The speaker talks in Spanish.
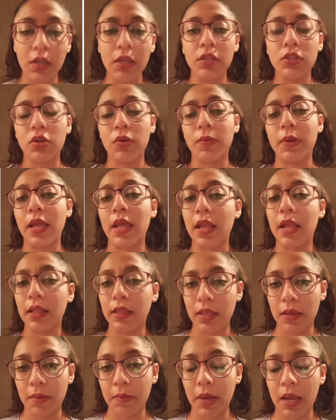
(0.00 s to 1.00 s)
sobre el
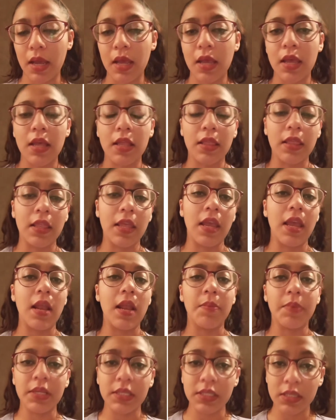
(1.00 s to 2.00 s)
tema del
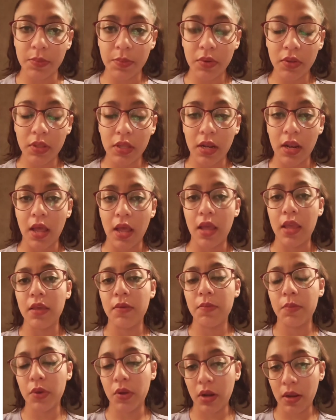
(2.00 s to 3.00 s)
principio de la
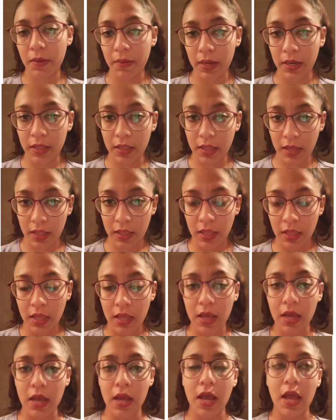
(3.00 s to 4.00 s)
inviolabilidad
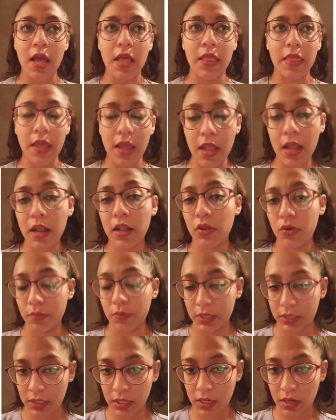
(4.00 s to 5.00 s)
del
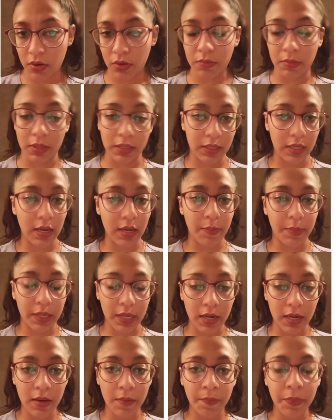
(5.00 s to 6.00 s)
domicilio en materia
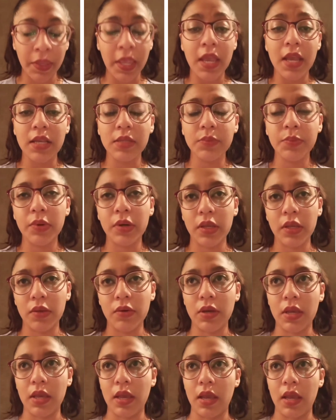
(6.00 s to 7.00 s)
penal. Es por ello
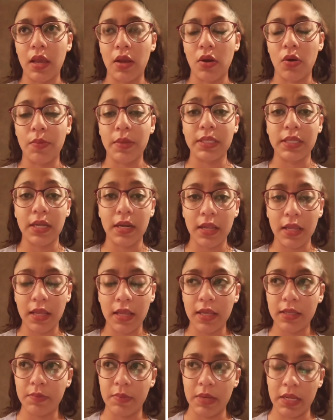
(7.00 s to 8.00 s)
que comenzaré
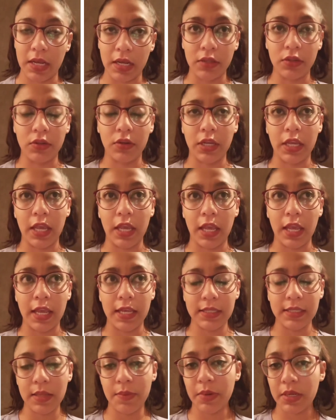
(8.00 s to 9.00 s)
explicando que
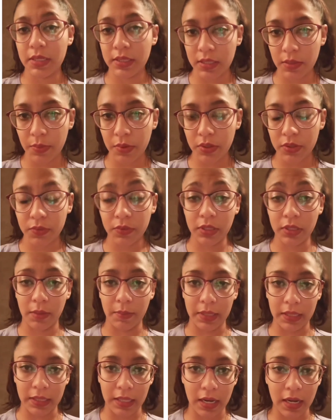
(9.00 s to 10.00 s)
este principio es
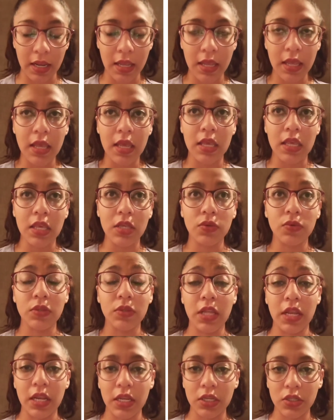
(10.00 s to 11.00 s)
fundamental y es un
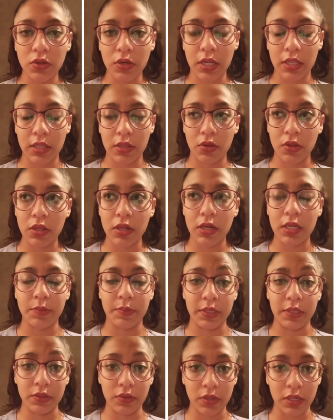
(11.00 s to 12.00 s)
derecho que todas las
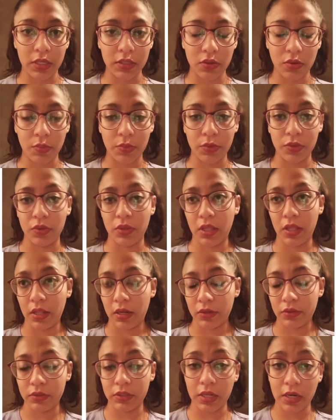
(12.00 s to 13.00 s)
personas como
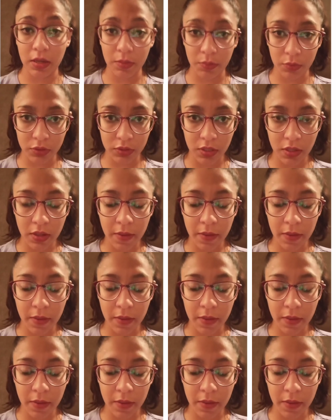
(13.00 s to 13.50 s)
ciudadanos tenemos.